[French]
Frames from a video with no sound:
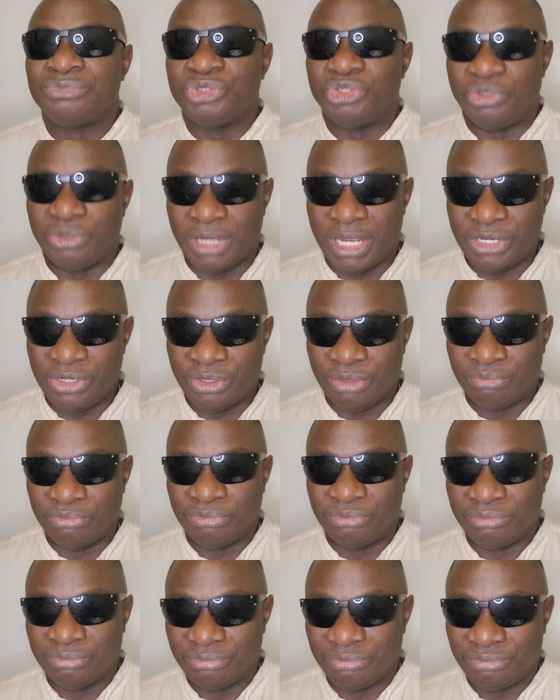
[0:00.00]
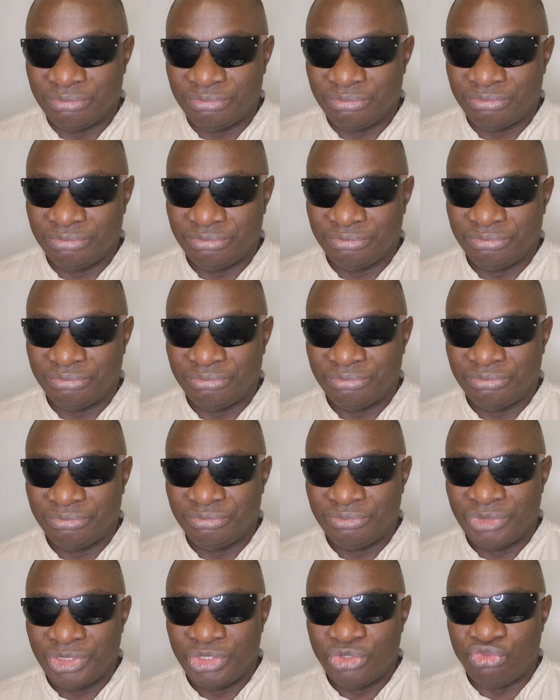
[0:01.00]
d'uranium,
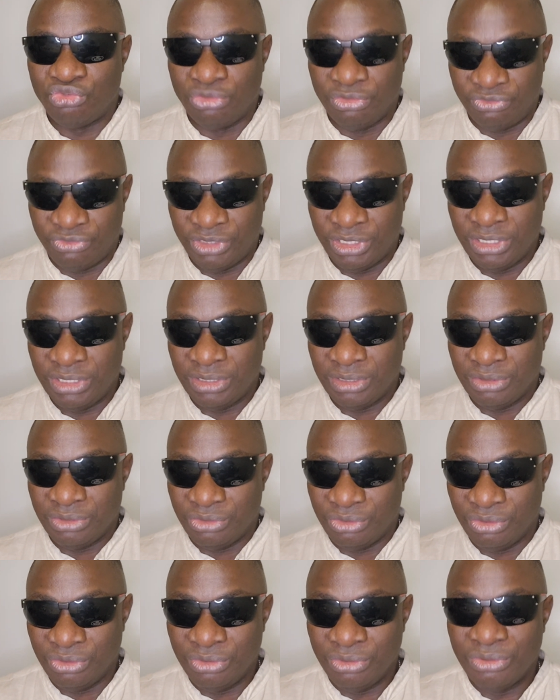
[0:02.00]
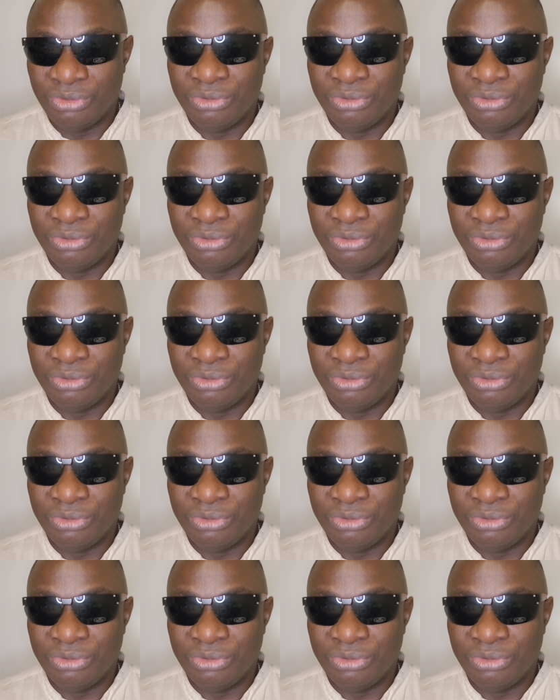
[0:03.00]
suivi de,